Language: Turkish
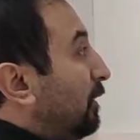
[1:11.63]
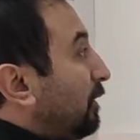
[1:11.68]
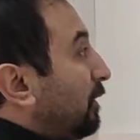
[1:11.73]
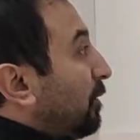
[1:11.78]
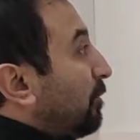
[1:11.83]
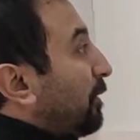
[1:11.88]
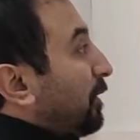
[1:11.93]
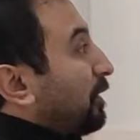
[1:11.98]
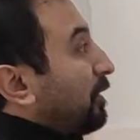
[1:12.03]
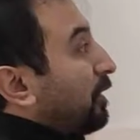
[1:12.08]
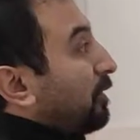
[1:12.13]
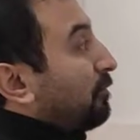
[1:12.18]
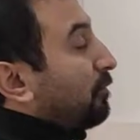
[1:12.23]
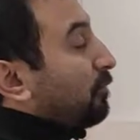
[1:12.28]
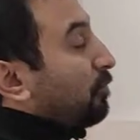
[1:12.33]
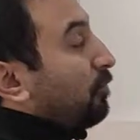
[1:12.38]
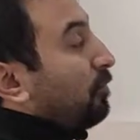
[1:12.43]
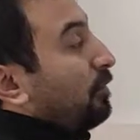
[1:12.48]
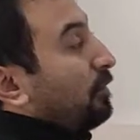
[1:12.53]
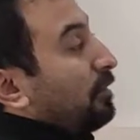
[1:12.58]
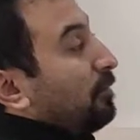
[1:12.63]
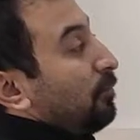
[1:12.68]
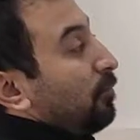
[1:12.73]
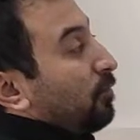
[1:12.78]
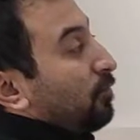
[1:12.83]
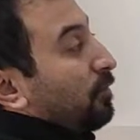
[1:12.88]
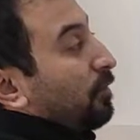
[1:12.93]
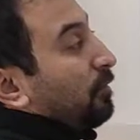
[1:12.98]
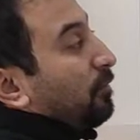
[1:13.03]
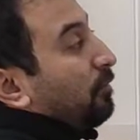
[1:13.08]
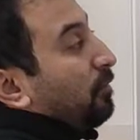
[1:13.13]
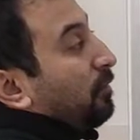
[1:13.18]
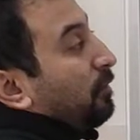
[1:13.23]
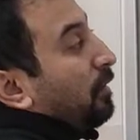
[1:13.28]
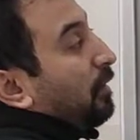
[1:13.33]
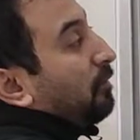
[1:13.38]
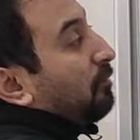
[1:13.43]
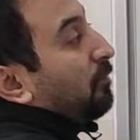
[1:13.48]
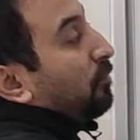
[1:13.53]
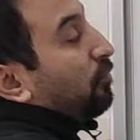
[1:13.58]
Demek ki ekvator iklim orta
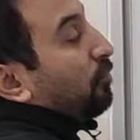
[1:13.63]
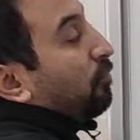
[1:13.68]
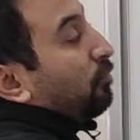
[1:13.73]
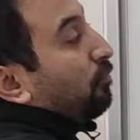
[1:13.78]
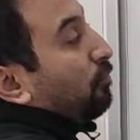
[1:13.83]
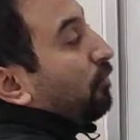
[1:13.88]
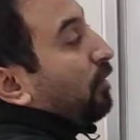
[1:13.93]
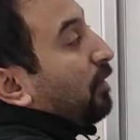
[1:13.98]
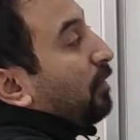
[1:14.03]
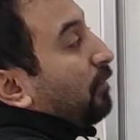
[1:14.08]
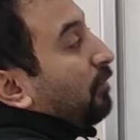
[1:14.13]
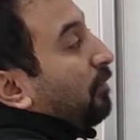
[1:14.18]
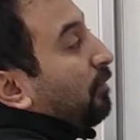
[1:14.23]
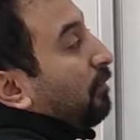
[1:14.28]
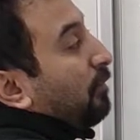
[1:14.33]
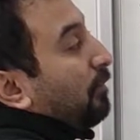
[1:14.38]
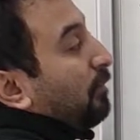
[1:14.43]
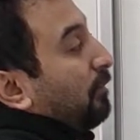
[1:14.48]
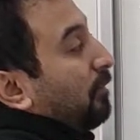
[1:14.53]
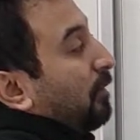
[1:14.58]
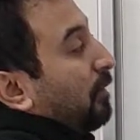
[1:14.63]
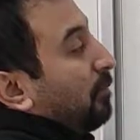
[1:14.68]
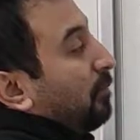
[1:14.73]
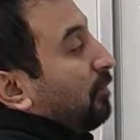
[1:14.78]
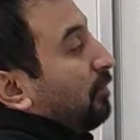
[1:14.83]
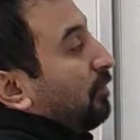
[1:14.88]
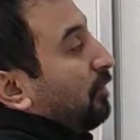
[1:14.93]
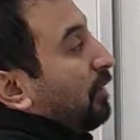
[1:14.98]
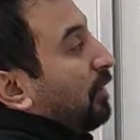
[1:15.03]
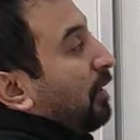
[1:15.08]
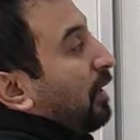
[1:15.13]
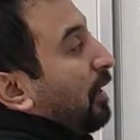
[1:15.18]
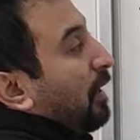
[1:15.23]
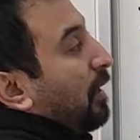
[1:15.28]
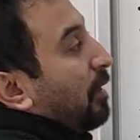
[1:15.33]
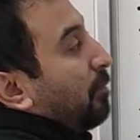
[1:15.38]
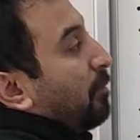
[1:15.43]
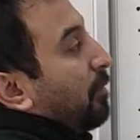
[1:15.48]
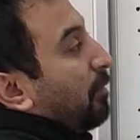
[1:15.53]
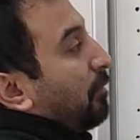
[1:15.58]
ekvator kuşağının çevresindeymiş.
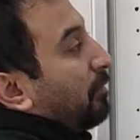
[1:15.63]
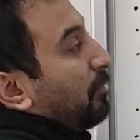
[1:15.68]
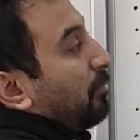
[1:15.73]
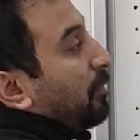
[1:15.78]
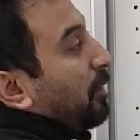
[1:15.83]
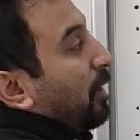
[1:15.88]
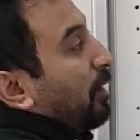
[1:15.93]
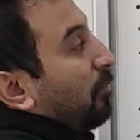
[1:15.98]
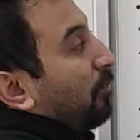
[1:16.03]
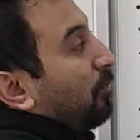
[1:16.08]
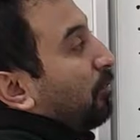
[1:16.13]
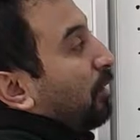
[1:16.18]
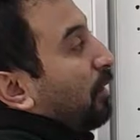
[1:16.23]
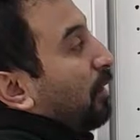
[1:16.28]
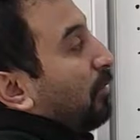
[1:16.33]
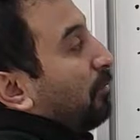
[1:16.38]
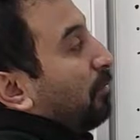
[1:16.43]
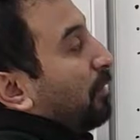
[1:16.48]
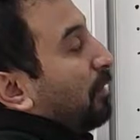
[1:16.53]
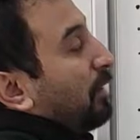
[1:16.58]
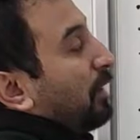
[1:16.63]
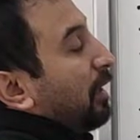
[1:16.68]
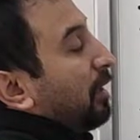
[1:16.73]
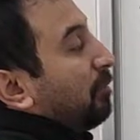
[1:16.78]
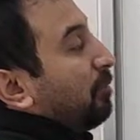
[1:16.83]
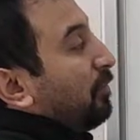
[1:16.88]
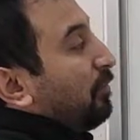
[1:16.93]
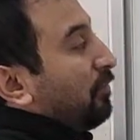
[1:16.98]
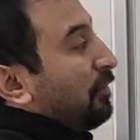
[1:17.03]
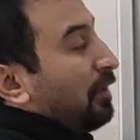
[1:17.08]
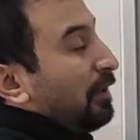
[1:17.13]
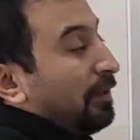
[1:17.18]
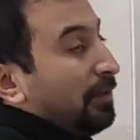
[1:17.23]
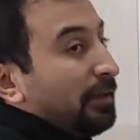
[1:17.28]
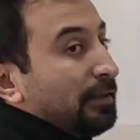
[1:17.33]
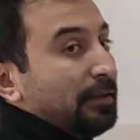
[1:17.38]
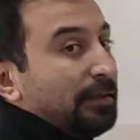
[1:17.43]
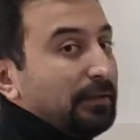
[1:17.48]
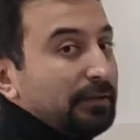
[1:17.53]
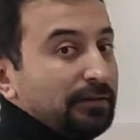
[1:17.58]
Her mevsim yağmur yağan bir yermiş.
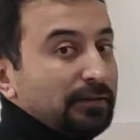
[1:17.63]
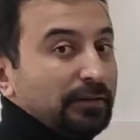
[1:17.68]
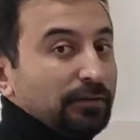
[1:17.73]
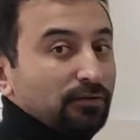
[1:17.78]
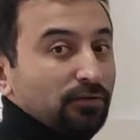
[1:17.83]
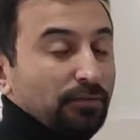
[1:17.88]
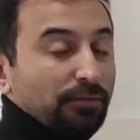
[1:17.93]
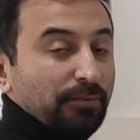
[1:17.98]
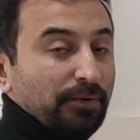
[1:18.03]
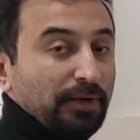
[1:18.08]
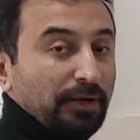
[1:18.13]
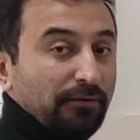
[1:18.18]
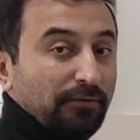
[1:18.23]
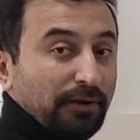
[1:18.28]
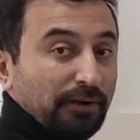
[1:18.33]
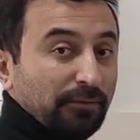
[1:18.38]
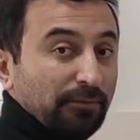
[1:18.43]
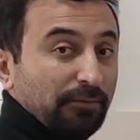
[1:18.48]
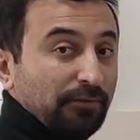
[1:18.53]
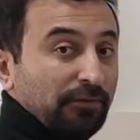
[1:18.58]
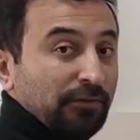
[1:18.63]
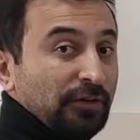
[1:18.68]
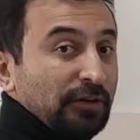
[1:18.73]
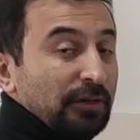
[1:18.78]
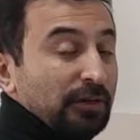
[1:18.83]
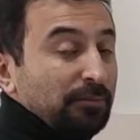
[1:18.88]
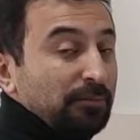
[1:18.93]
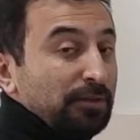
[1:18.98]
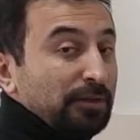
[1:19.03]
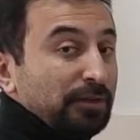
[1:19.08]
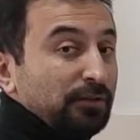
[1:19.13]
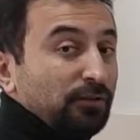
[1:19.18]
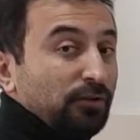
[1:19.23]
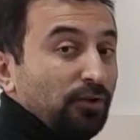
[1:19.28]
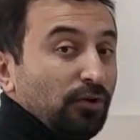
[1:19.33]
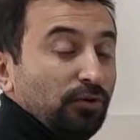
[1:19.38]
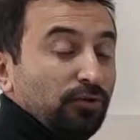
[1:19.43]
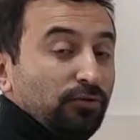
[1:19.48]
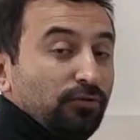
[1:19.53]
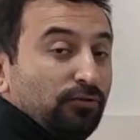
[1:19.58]
Laterit diye toprağı varmış. Bitki
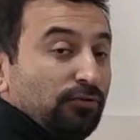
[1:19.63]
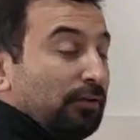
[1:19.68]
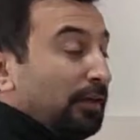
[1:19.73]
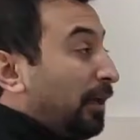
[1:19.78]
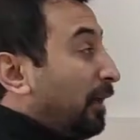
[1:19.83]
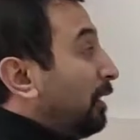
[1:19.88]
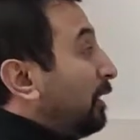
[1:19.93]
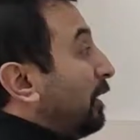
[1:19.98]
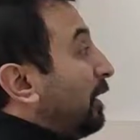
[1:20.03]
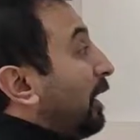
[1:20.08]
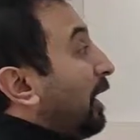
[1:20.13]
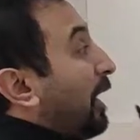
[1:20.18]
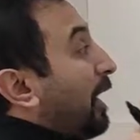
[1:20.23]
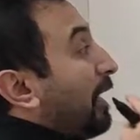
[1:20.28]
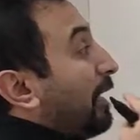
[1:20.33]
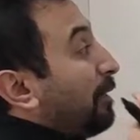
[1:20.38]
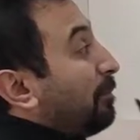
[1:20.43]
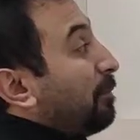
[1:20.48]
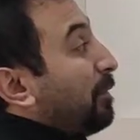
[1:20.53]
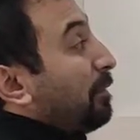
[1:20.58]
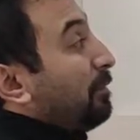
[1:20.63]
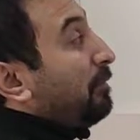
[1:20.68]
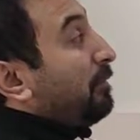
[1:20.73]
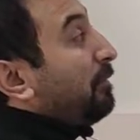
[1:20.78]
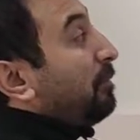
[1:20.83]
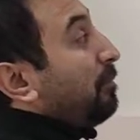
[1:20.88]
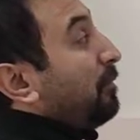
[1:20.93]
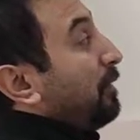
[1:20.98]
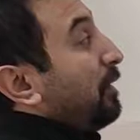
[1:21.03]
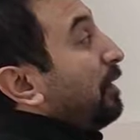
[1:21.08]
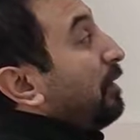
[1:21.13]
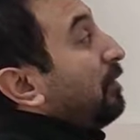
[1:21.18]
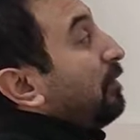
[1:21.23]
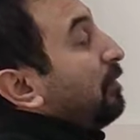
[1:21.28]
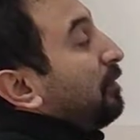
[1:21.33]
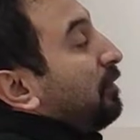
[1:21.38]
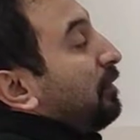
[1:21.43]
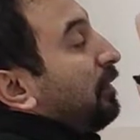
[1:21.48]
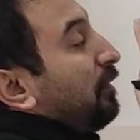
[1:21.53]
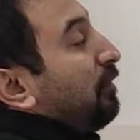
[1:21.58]
örtüsü de her mevsim
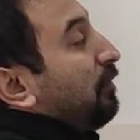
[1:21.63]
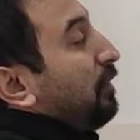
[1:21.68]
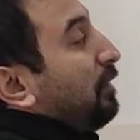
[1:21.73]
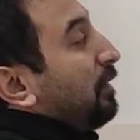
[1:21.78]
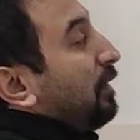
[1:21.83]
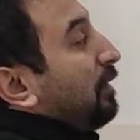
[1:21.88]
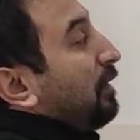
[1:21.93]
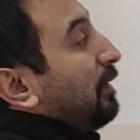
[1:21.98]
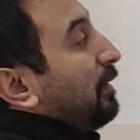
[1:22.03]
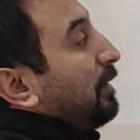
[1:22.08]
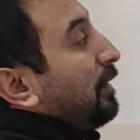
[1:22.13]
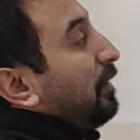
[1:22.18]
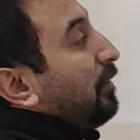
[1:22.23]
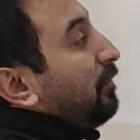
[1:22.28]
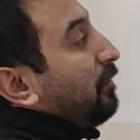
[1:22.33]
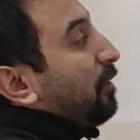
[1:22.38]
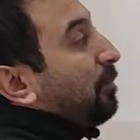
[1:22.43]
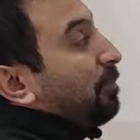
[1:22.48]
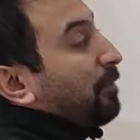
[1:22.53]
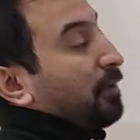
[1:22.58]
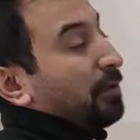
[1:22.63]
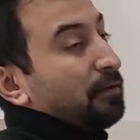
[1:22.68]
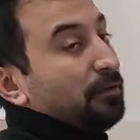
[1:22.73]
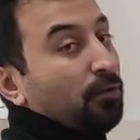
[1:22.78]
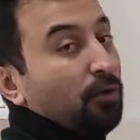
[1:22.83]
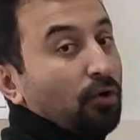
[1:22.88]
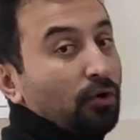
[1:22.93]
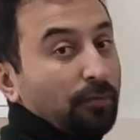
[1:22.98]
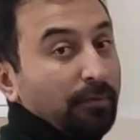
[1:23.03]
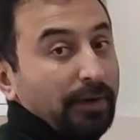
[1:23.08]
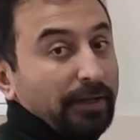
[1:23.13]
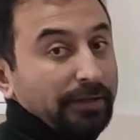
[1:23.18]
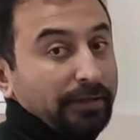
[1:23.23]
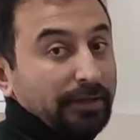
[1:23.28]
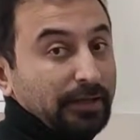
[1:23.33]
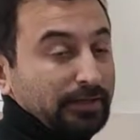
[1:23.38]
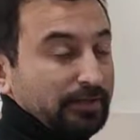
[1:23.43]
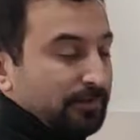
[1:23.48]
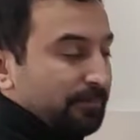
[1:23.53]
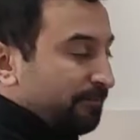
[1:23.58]
yeşil kalan geniş yapraklı
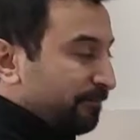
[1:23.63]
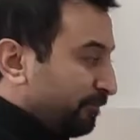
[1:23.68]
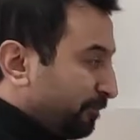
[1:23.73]
ormanlar.